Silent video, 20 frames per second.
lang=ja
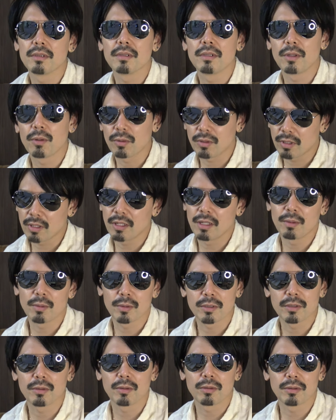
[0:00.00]
色的には
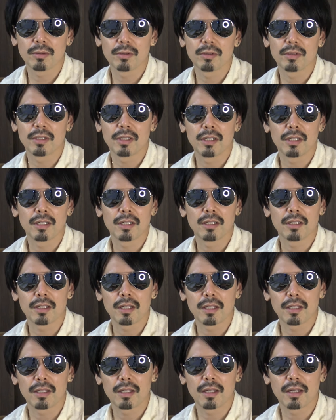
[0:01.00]
すごく気に入って
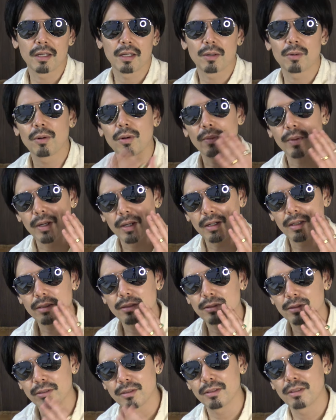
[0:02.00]
たんでこれは
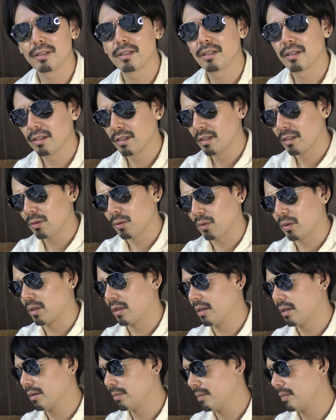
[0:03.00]
普通に撮って
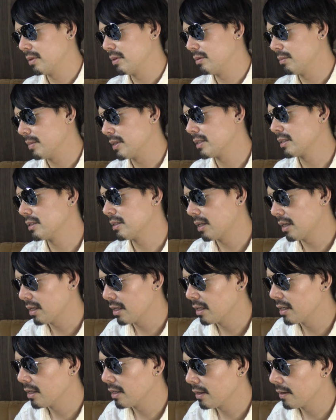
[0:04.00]
ますね
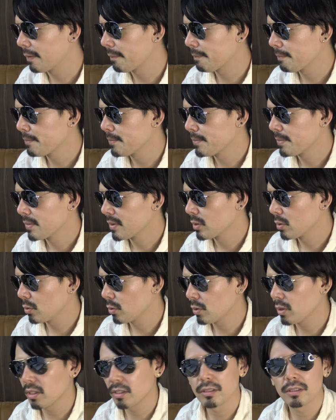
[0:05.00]
はいって
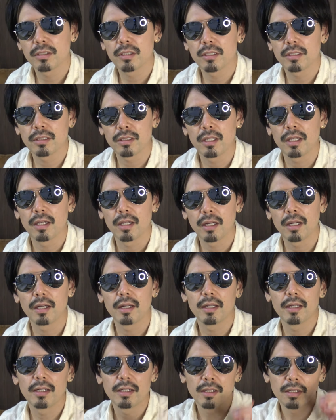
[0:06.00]
いう感じですねは
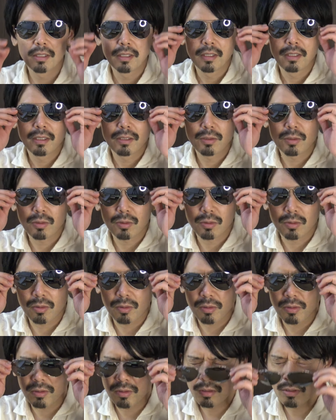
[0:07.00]
いちょっ
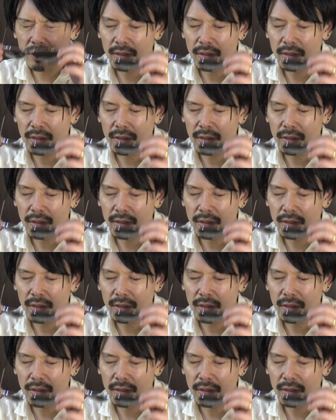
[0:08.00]
と、